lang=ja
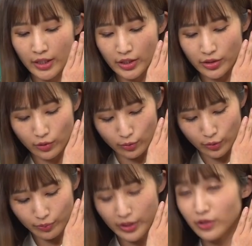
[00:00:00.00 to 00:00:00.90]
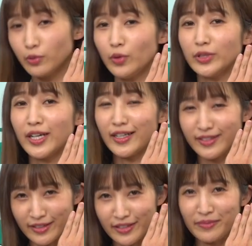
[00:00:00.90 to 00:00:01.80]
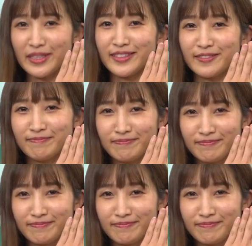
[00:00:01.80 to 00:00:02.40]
皮脂の分泌を促してくれます